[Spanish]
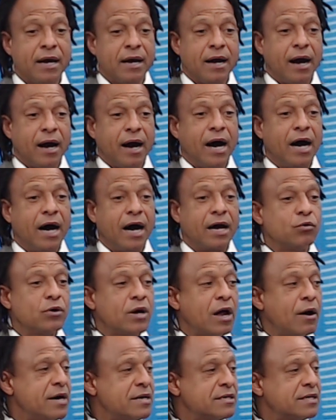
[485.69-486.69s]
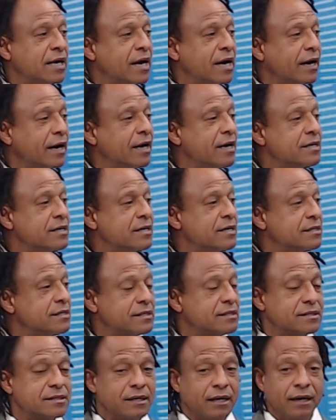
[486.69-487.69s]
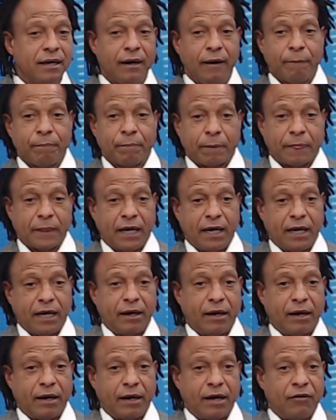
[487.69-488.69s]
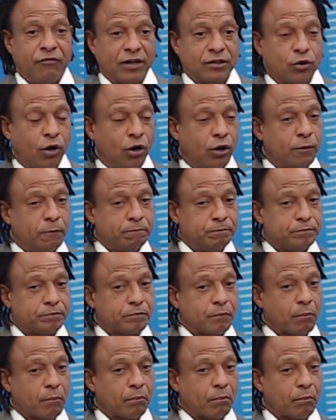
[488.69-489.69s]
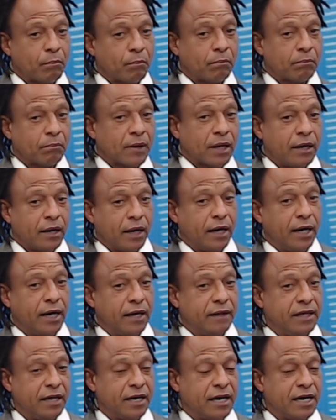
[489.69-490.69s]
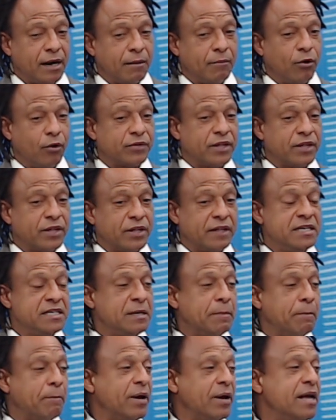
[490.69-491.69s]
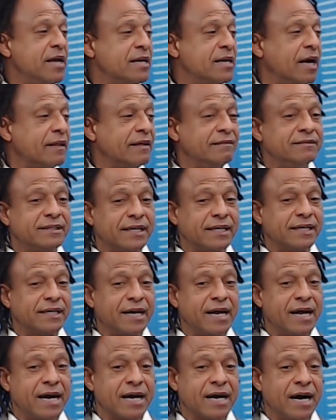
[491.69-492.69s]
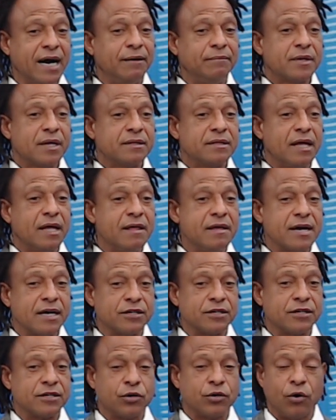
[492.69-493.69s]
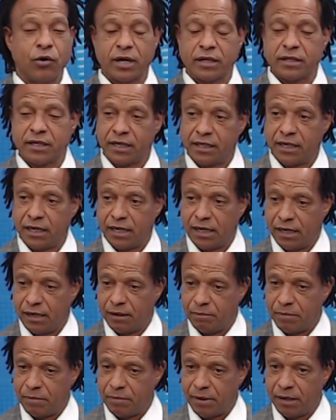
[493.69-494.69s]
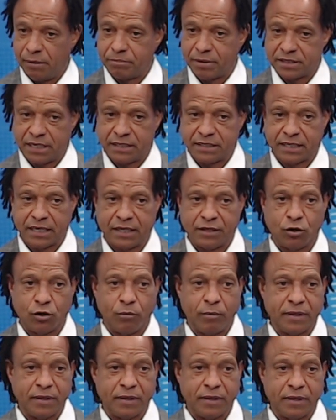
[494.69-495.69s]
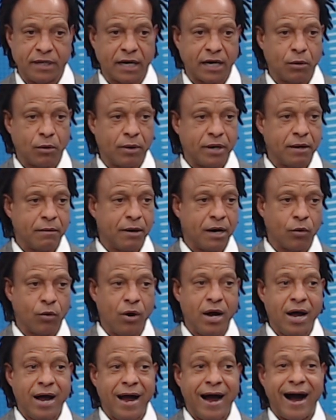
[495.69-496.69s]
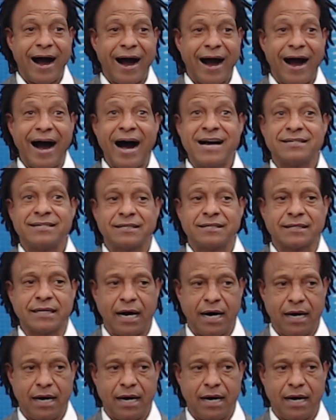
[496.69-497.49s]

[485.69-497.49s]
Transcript: Algunas veces es eh, el factor, eh, diríamos, de disciplina, de entrega, de dedicación que tiene el, presidente Danilo Medina que lo ha llevado hasta,